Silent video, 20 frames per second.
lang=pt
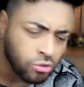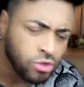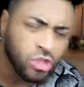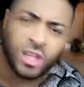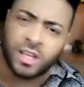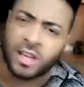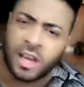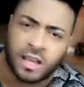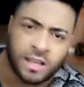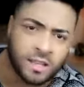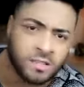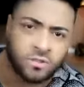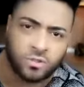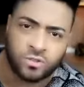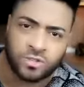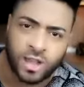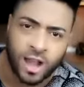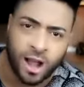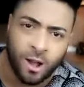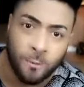dia na rede
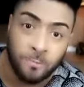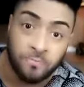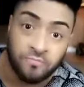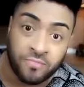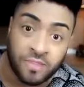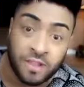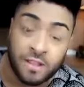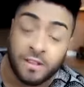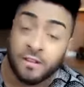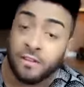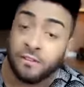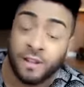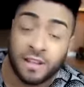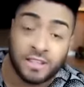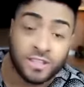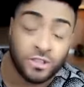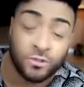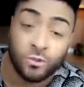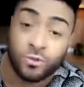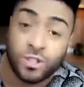social vai
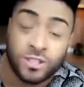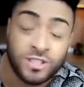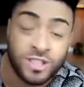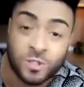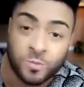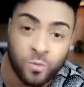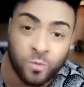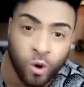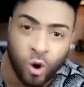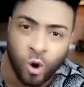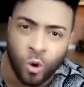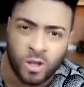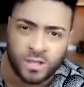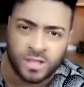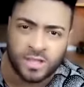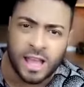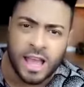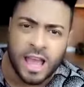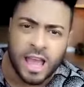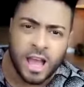ser notícias
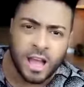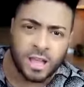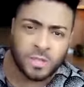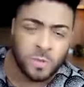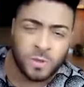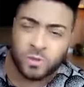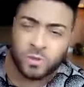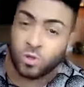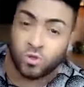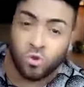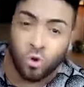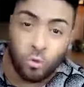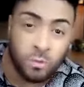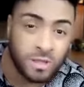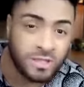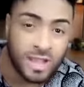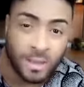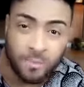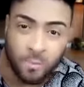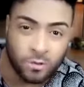boas. As pessoas vão
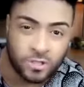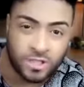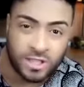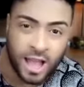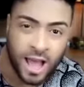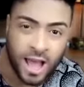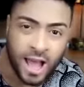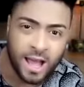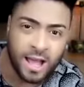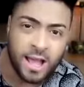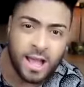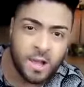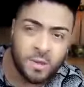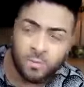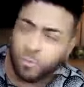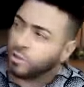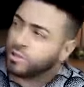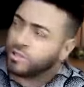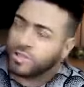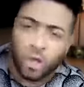começar a postar.
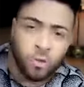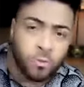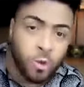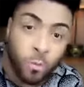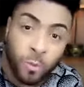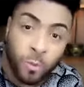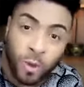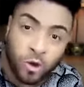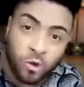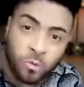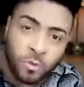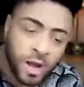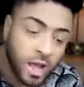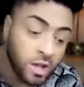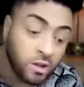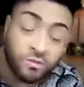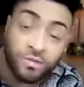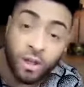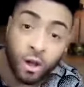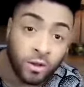Postei o meu pano
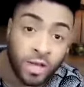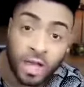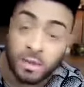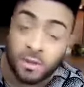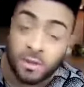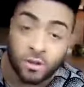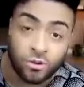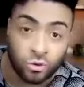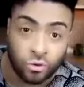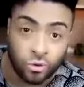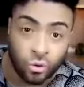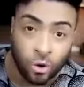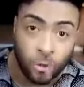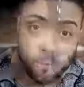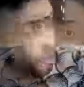branco, veio alguém me ajudou.